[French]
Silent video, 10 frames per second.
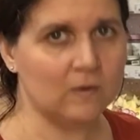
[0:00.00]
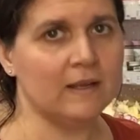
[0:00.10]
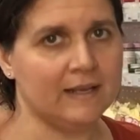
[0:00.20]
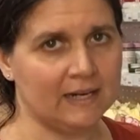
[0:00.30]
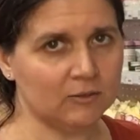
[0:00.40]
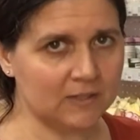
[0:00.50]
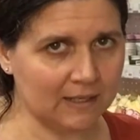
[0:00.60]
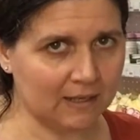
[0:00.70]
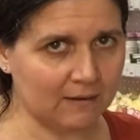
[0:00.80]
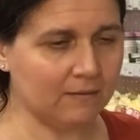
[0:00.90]
et ralentir
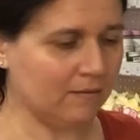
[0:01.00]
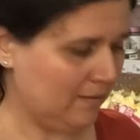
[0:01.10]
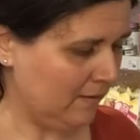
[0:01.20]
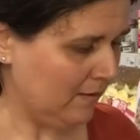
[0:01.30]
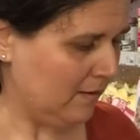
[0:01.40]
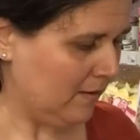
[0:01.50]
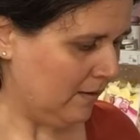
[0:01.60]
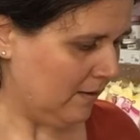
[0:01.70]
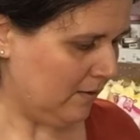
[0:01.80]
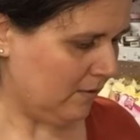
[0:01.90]
le
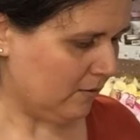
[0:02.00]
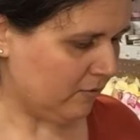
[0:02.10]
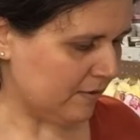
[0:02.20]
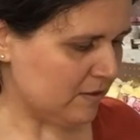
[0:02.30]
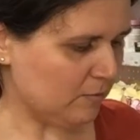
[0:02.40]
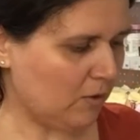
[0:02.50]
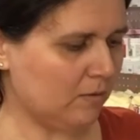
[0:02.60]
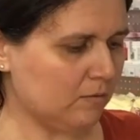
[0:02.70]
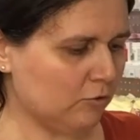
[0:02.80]
euh, refroidissement.